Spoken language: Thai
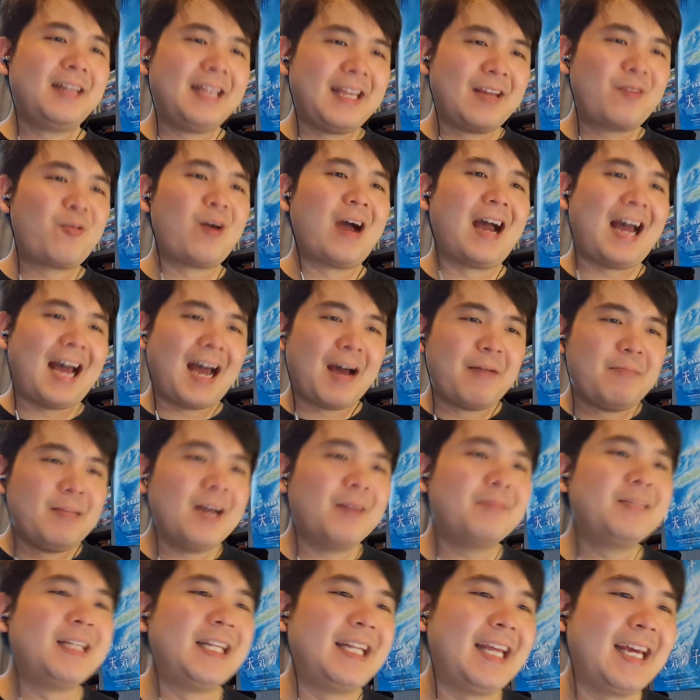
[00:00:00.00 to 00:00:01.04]
ดีกว่า Army
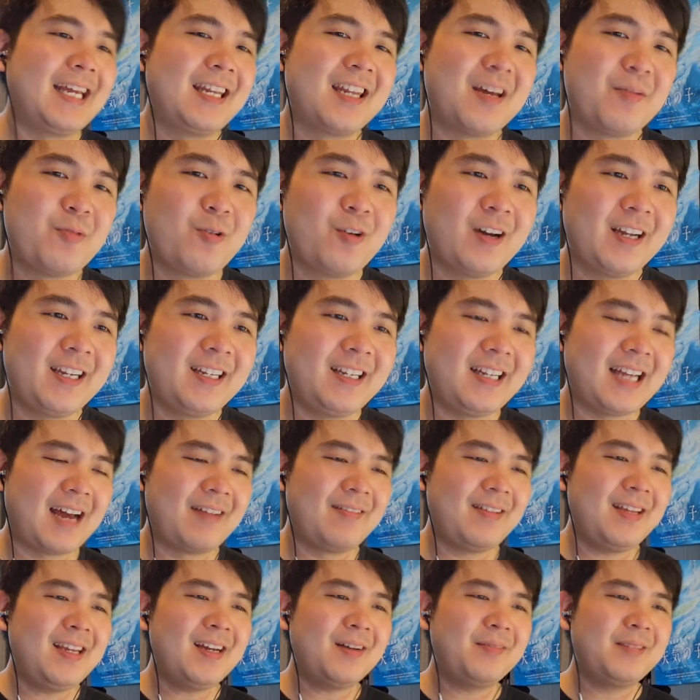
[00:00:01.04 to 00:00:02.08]
of the Dead นะเพราะว่า
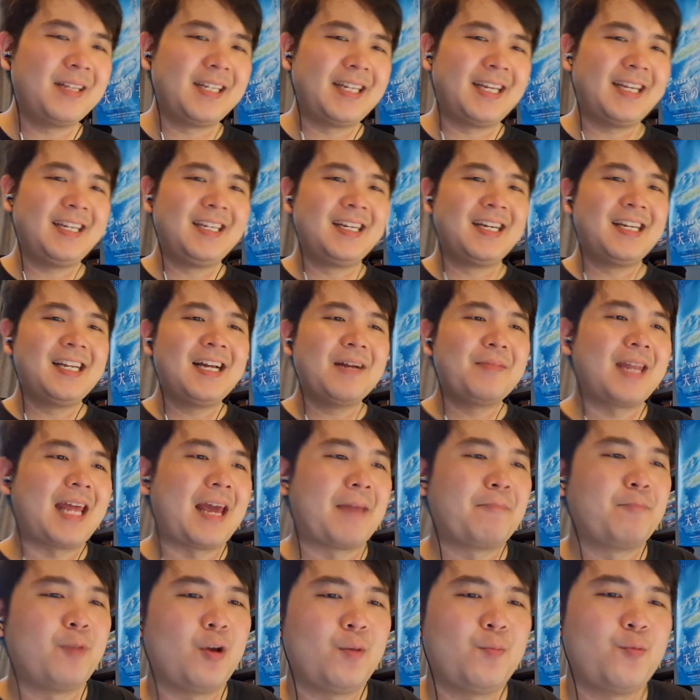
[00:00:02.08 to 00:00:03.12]
Army of the Dead เนื้อเรื่องมันแอ
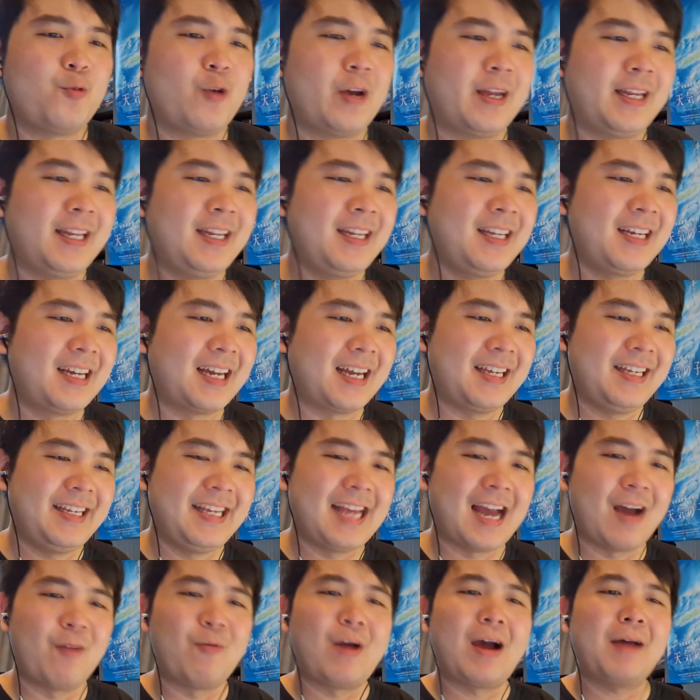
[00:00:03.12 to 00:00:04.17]
บป่วยๆนิดนึงอะ่ะอี
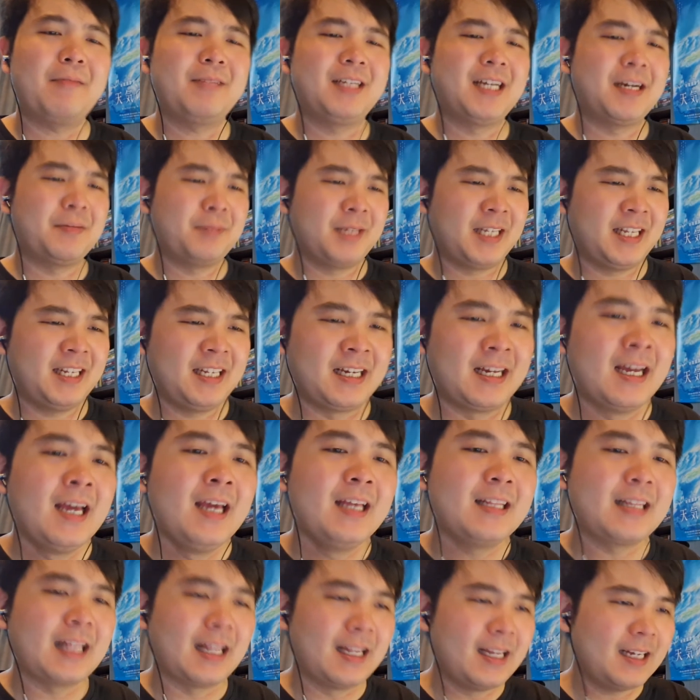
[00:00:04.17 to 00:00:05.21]
ยงวาเยอะไปนิดนึง
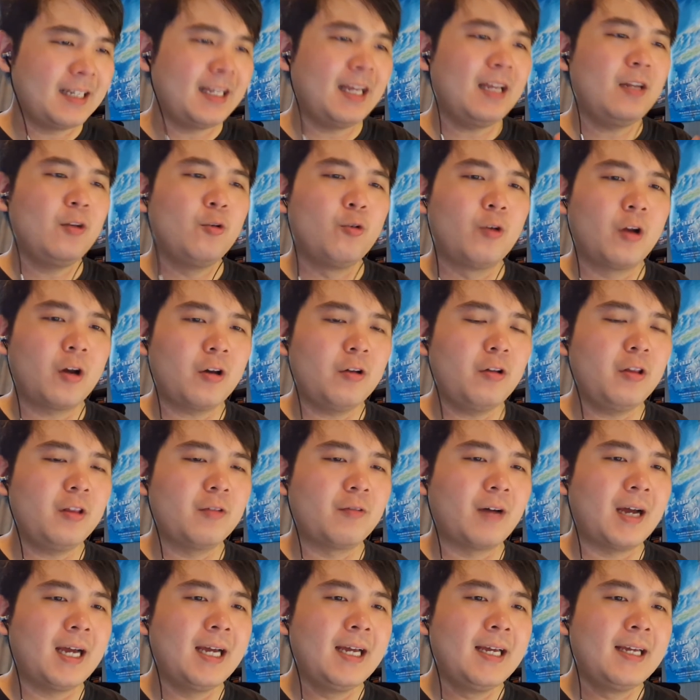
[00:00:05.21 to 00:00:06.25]
แต่เรื่องนี้ดูแล้วก็รู้สึ
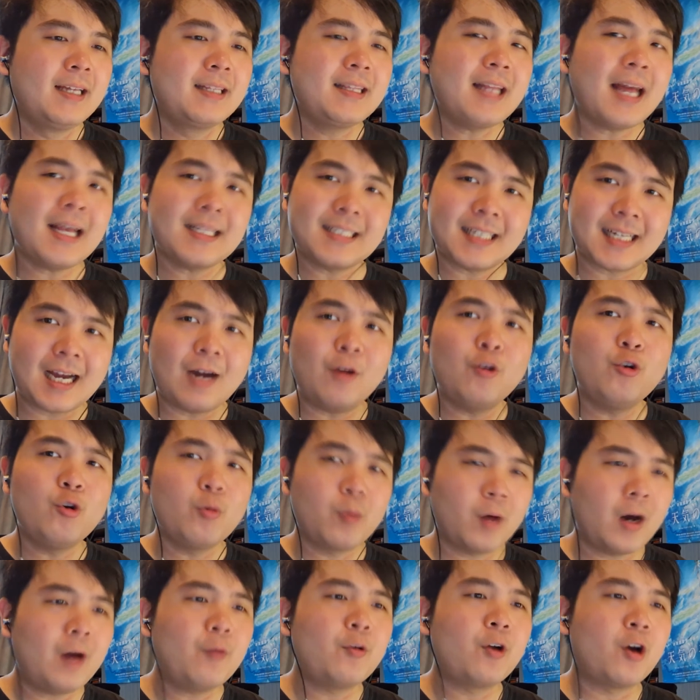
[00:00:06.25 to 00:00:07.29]
กว่าน่าจะเข้ารู
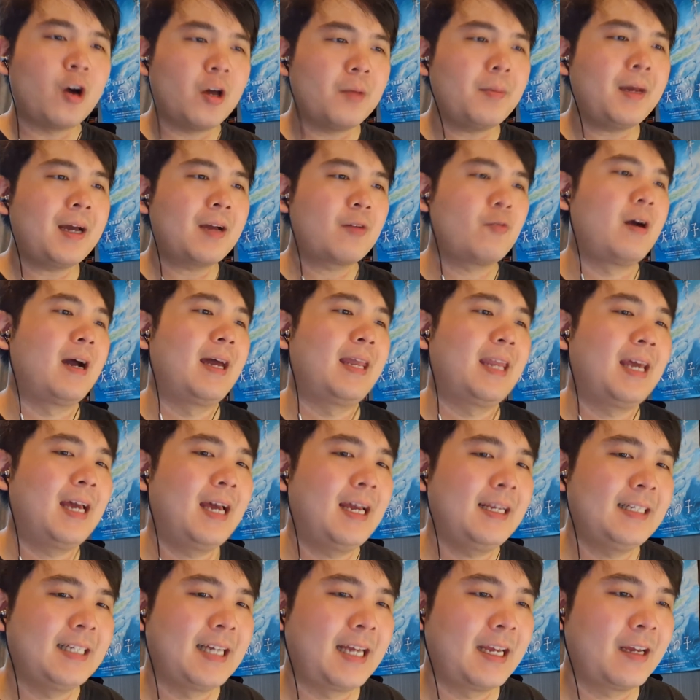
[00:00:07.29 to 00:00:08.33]
ปเข้ารอยมากกว่านะ
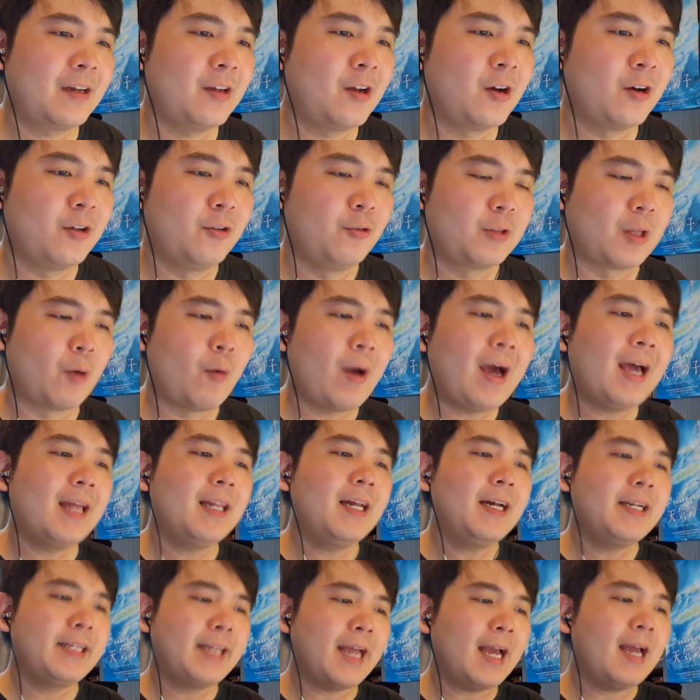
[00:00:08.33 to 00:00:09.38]
ฮะยังไงก็รอดูแต่ว่า
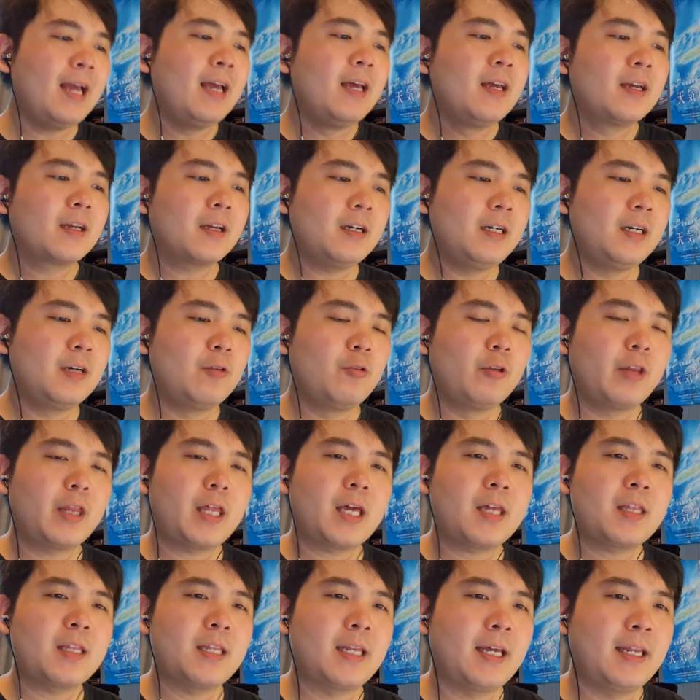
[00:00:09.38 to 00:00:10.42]
เรื่องนี้ก็คือคุณ
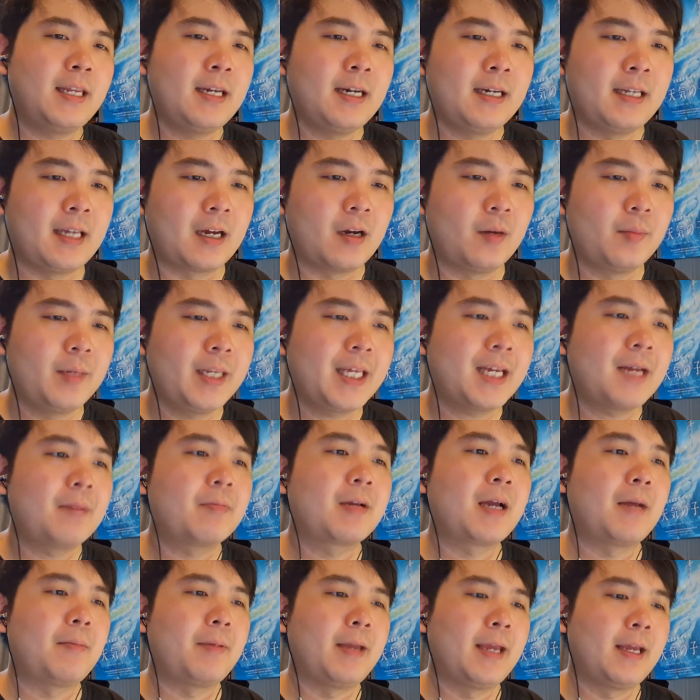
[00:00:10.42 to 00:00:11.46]
แซ็กซ์ไนเดอร์เนี่ยเขาไม่ได้
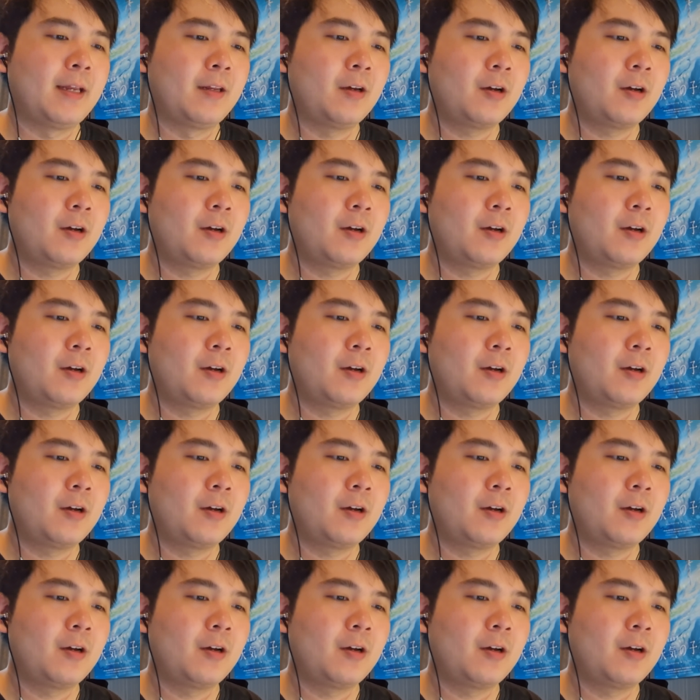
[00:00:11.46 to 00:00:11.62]
กำกับเอง